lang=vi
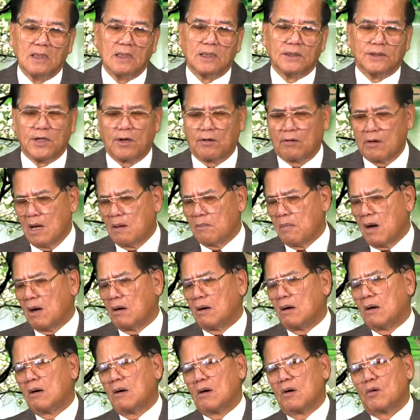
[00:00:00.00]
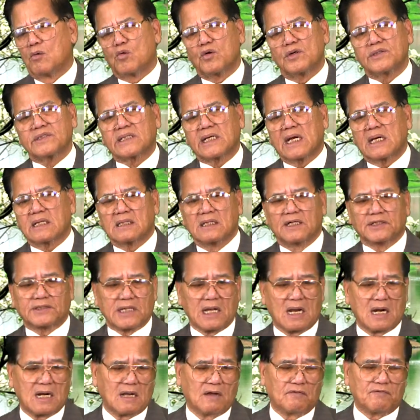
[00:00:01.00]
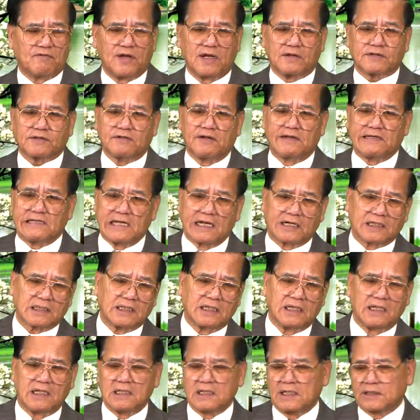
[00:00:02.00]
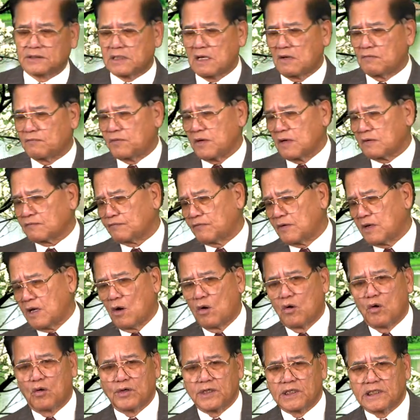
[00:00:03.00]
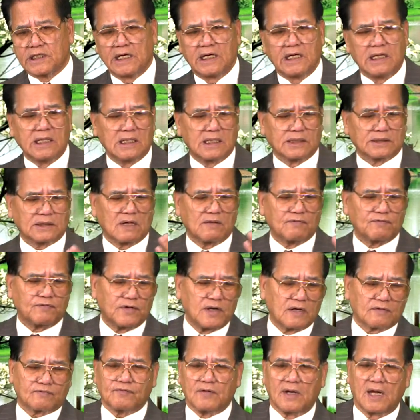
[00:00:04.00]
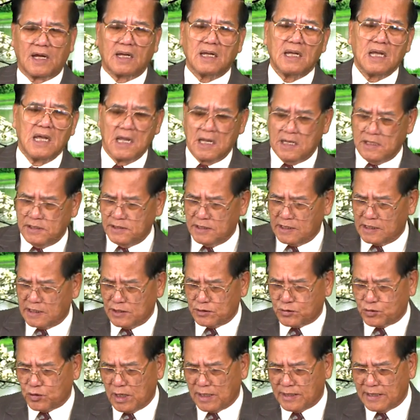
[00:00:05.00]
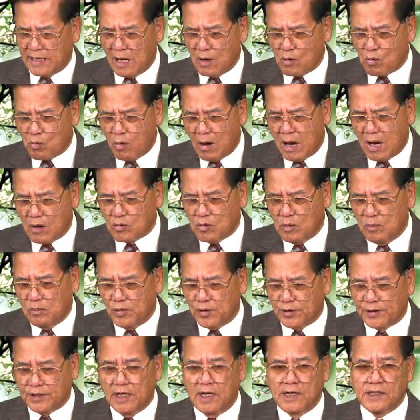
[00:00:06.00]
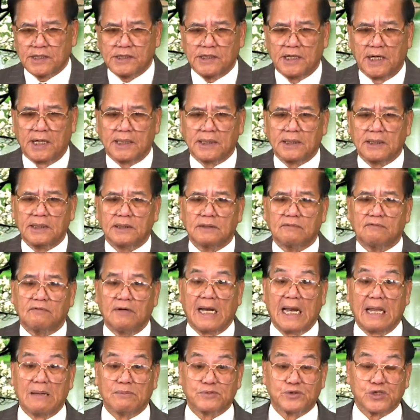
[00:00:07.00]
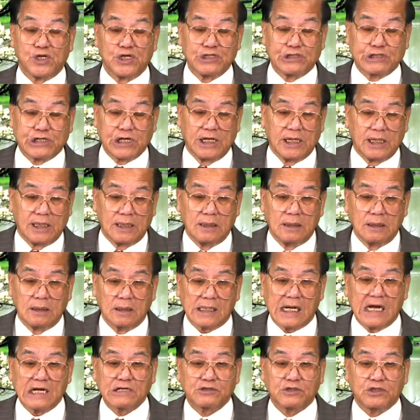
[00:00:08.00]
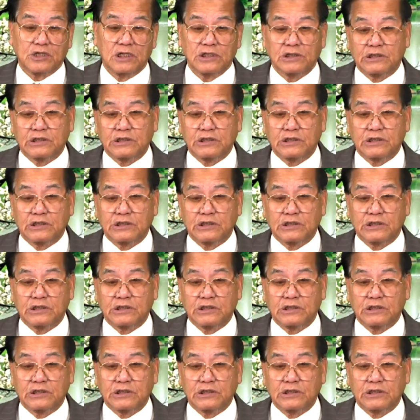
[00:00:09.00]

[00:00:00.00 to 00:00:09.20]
Nhiều người bảo, ô, cuốn sách người ta là viết về nhật ký, người ta viết về hồi ký, người ta viết về những cái chuyện đã qua của một đời người, về làm chính trị, các chính